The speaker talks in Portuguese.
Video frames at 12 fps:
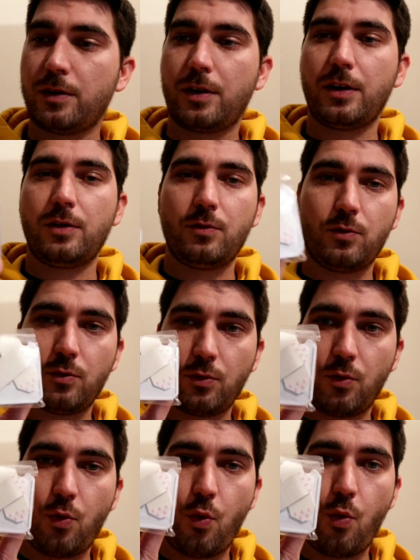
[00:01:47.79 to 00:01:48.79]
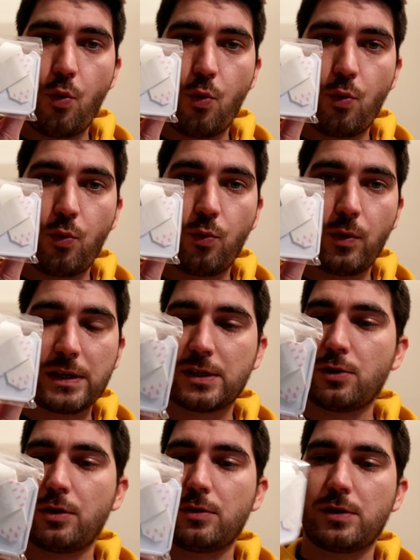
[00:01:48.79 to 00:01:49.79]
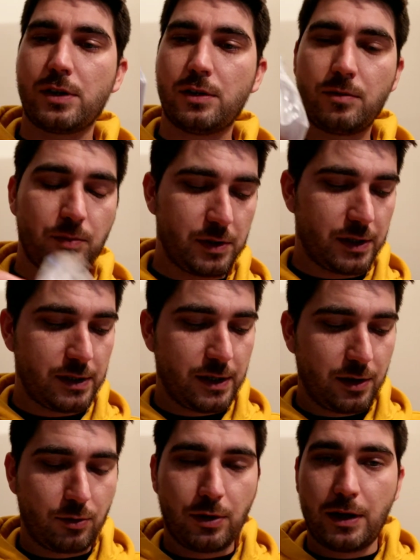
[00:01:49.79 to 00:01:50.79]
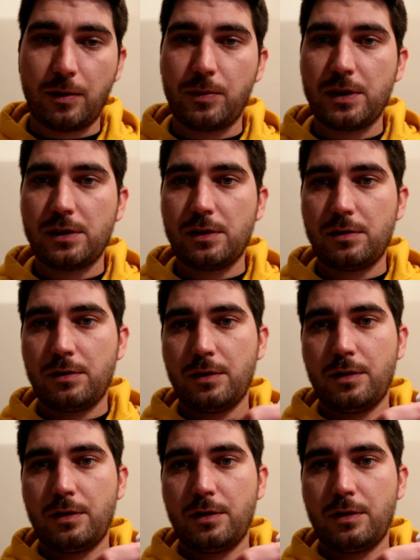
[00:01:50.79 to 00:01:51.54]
tem um acessóriozito para se quiserem colar na mesa.